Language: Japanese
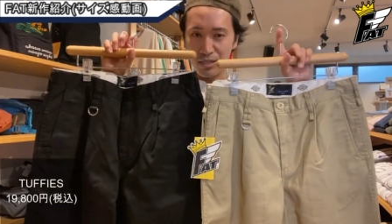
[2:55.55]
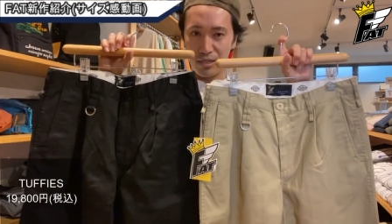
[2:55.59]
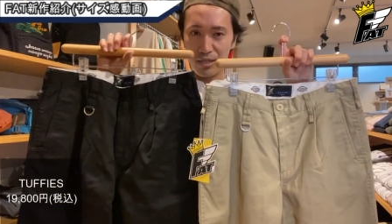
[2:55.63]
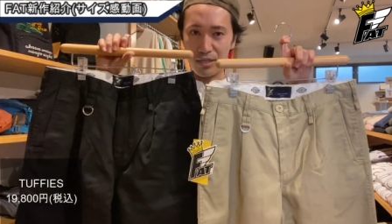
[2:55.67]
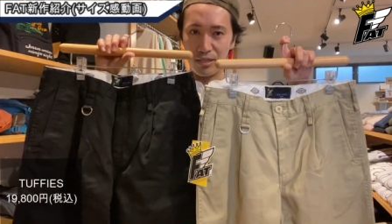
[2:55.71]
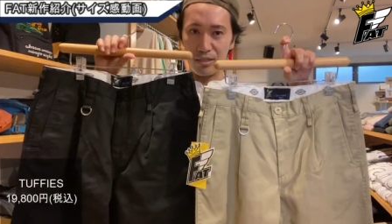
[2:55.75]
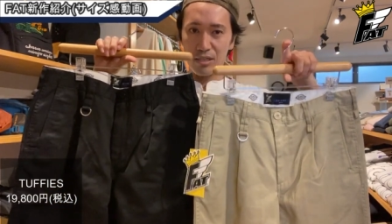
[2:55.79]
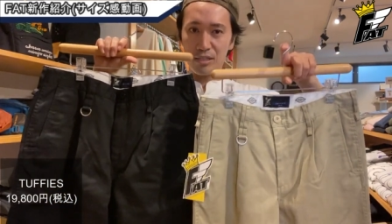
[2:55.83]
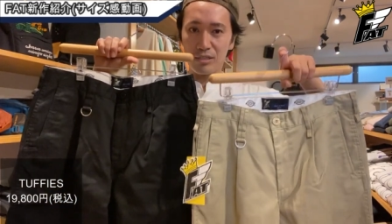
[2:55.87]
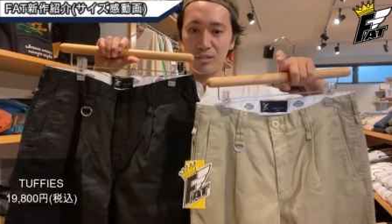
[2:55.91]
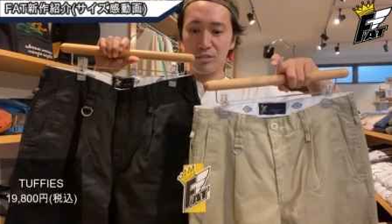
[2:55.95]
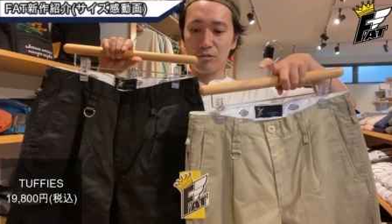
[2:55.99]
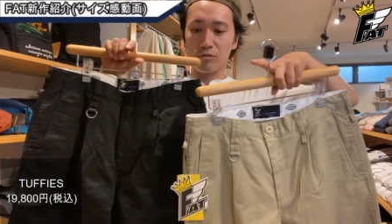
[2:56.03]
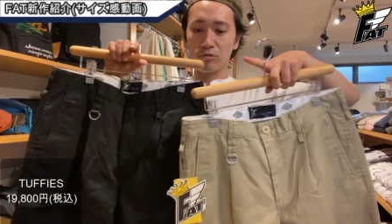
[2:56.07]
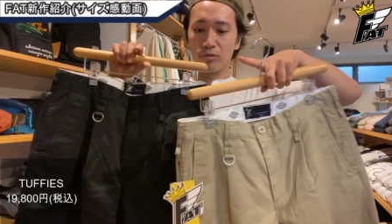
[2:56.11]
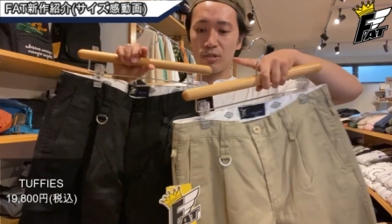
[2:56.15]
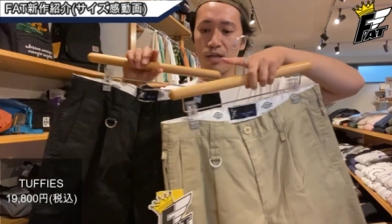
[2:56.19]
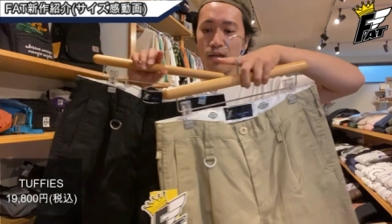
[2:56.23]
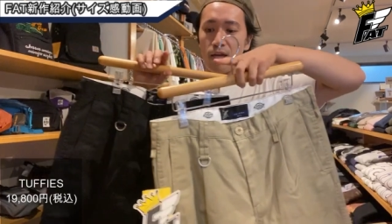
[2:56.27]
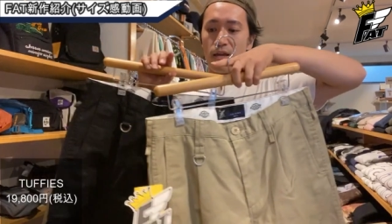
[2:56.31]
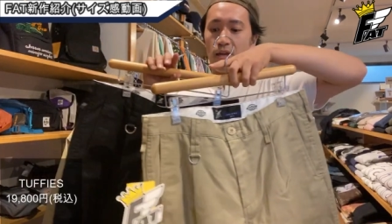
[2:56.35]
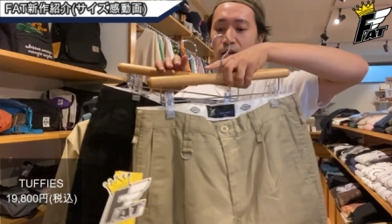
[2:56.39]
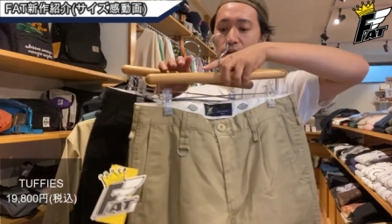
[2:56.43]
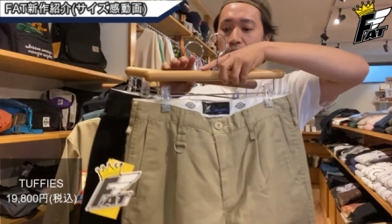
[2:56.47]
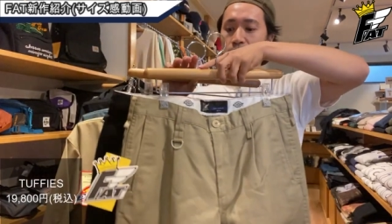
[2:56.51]
えですの
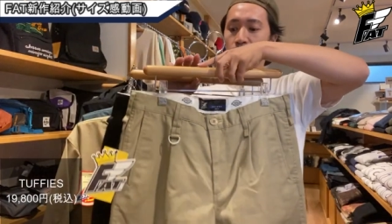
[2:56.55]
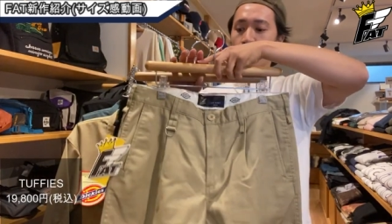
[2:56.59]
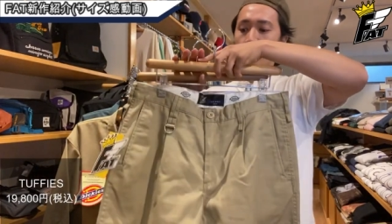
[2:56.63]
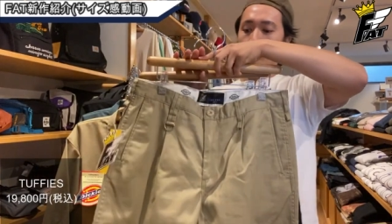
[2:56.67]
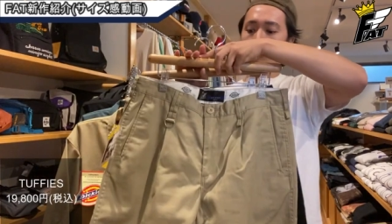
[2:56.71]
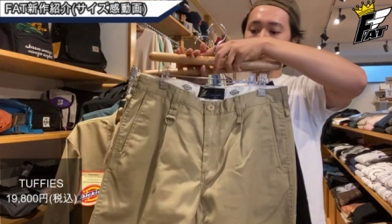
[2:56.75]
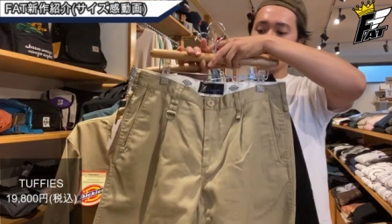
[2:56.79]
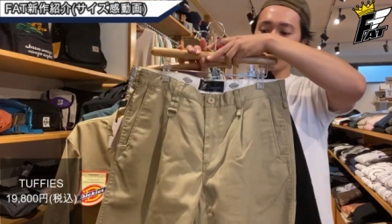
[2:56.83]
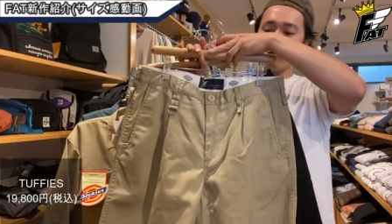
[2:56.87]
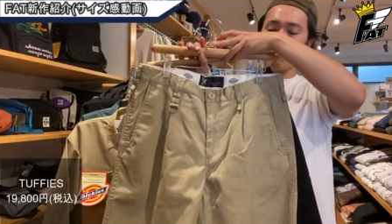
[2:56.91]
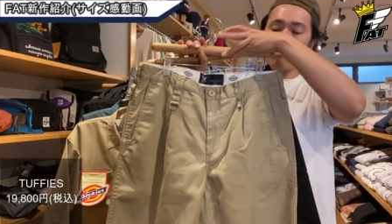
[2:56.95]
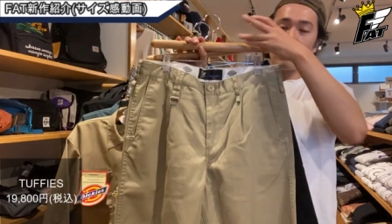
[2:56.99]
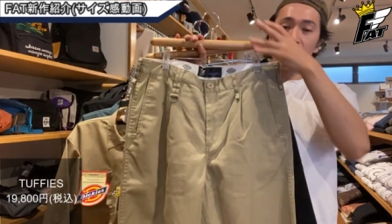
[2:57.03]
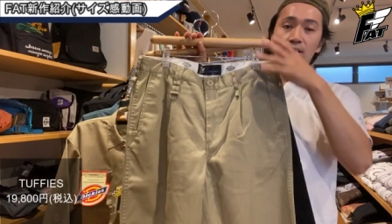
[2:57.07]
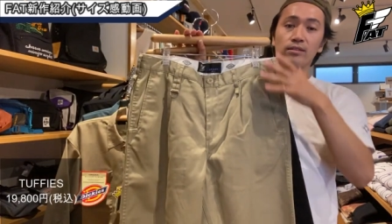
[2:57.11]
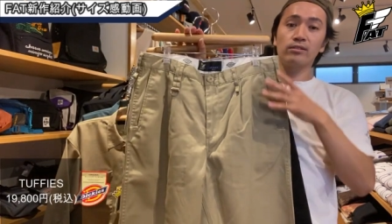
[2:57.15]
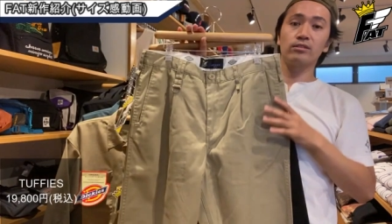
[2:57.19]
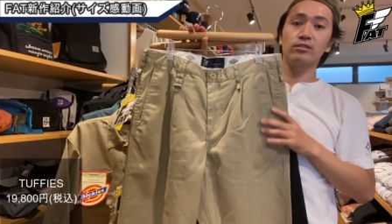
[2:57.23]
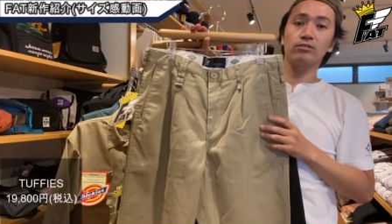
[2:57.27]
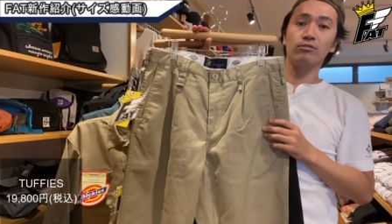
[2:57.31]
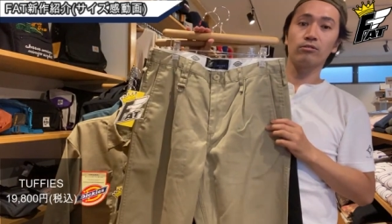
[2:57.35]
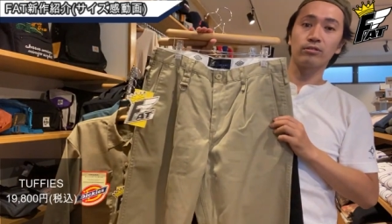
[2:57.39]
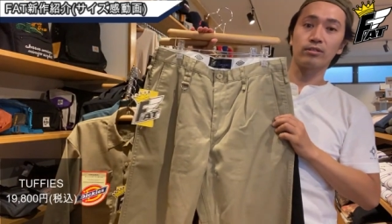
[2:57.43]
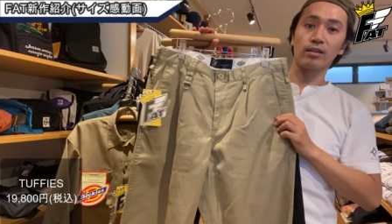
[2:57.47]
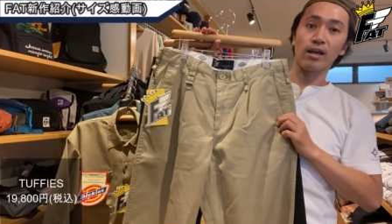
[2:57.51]
で、この
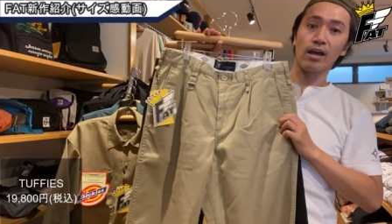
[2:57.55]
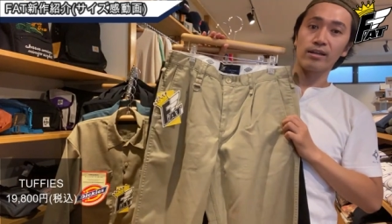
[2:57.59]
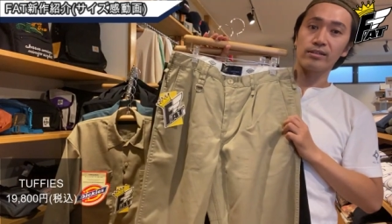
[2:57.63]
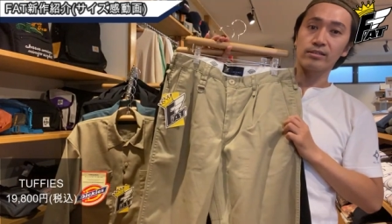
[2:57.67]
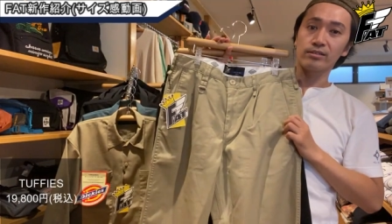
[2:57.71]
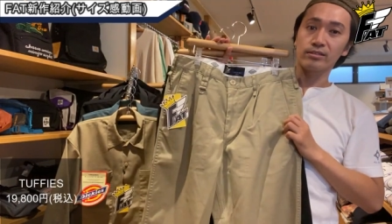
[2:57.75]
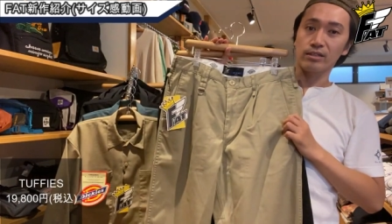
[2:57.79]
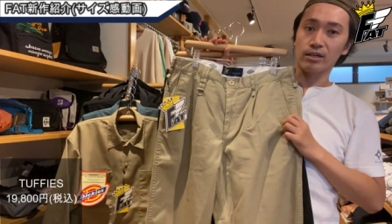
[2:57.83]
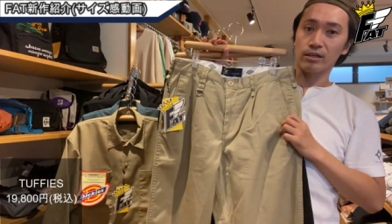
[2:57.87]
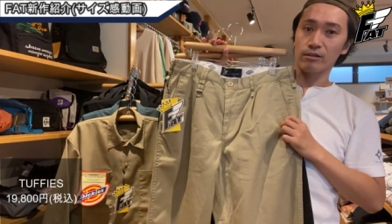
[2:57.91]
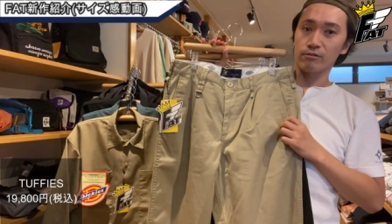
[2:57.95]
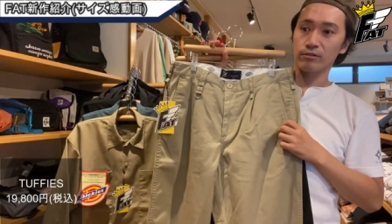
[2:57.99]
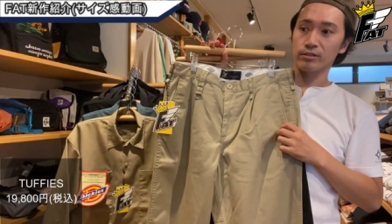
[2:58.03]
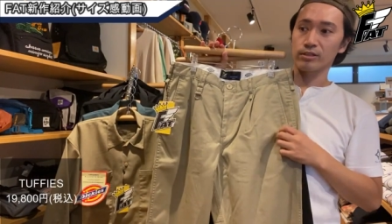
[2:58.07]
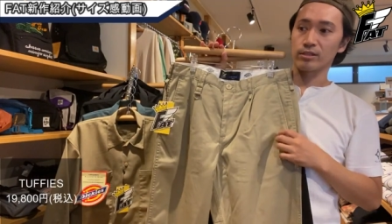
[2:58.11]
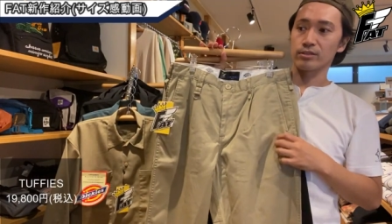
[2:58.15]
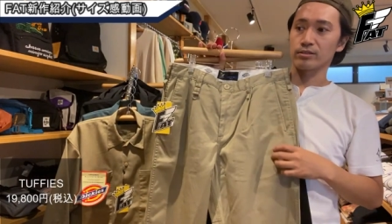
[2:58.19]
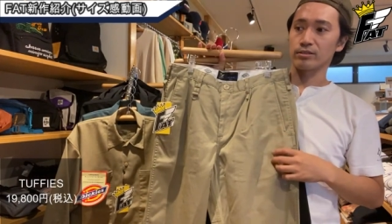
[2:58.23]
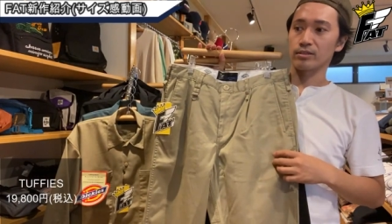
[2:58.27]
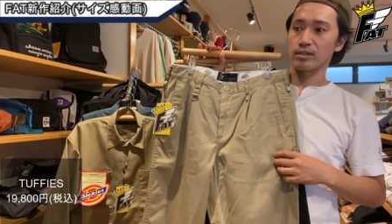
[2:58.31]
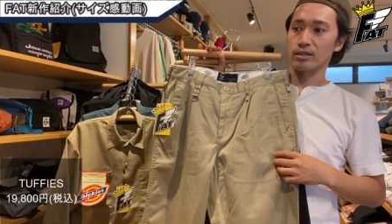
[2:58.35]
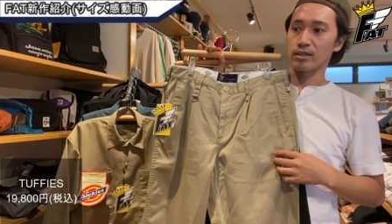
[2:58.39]
パンツのサイズ感はです